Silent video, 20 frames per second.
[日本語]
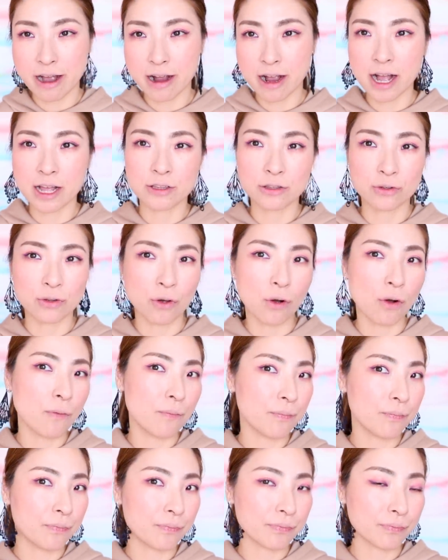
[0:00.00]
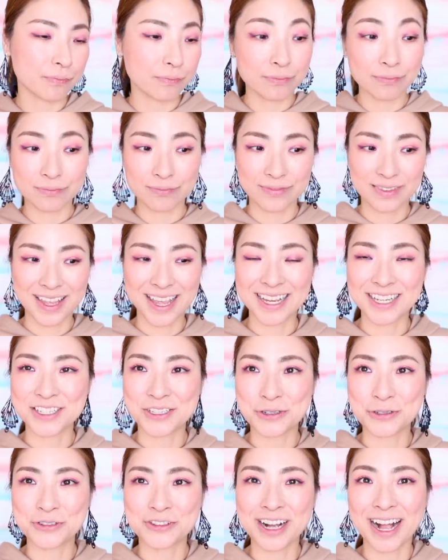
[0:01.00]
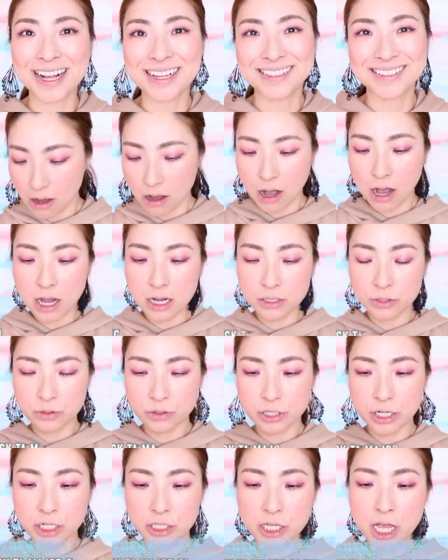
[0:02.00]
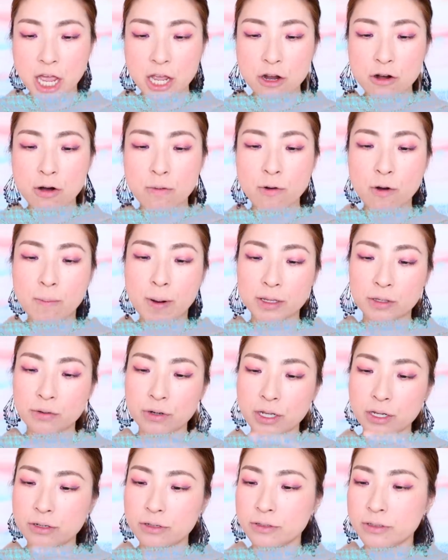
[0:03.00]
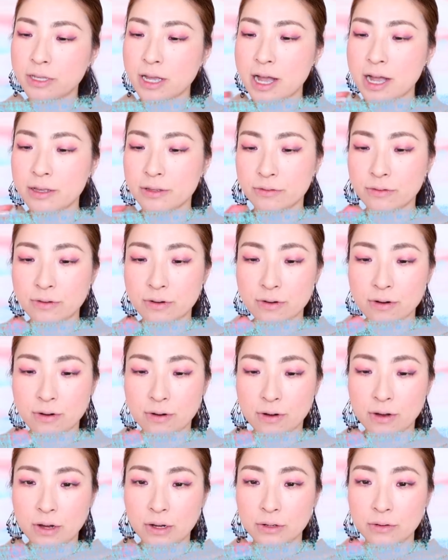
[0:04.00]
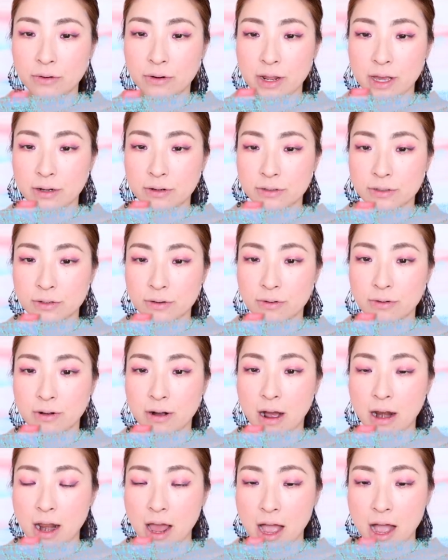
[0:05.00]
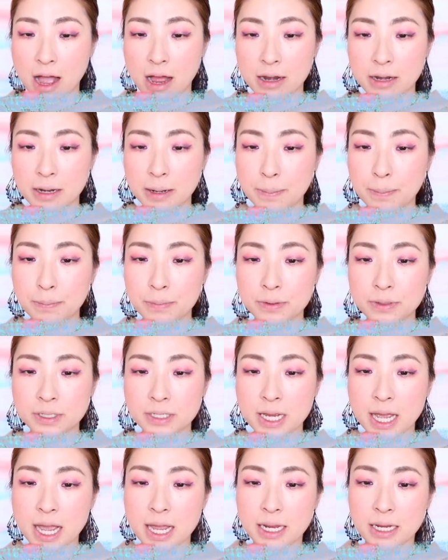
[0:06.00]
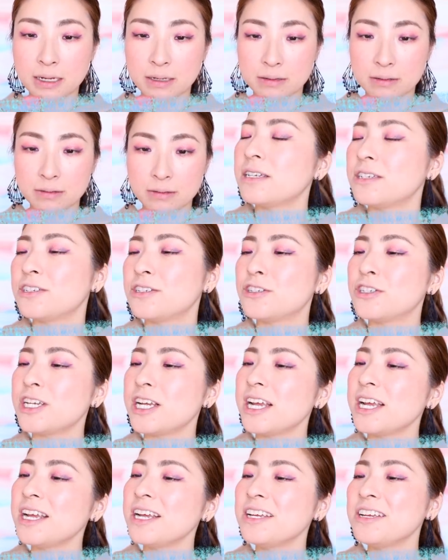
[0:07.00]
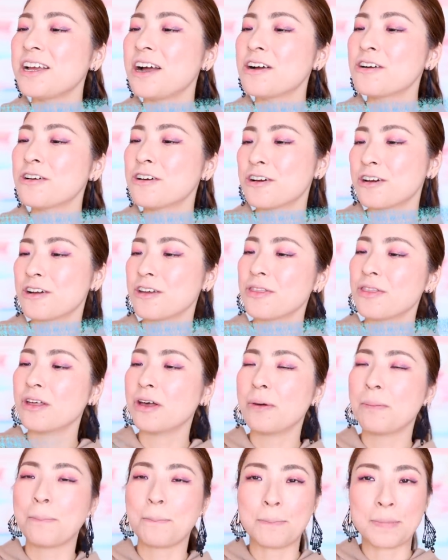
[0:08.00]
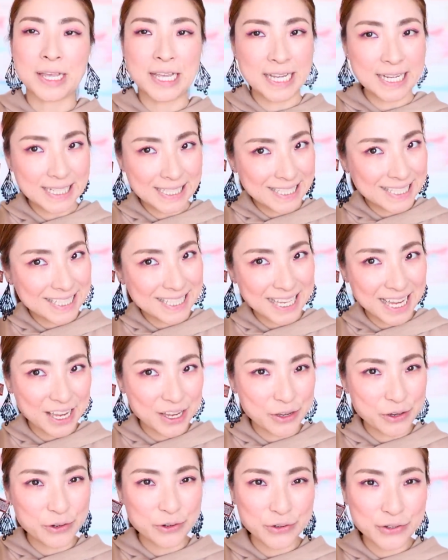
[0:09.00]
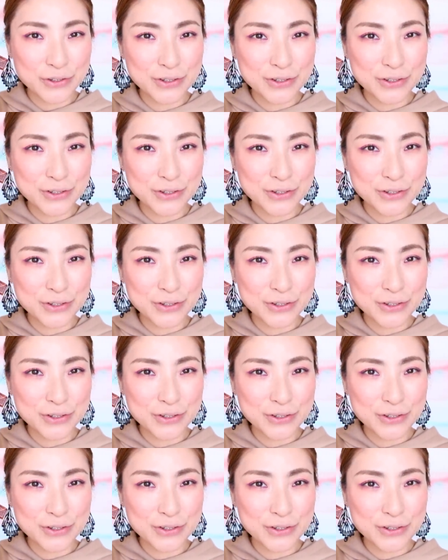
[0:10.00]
ヤ感と血色感はいそしたら最後もパトリック・ターのコレクションからリップシャイン Is she younger than me? っていう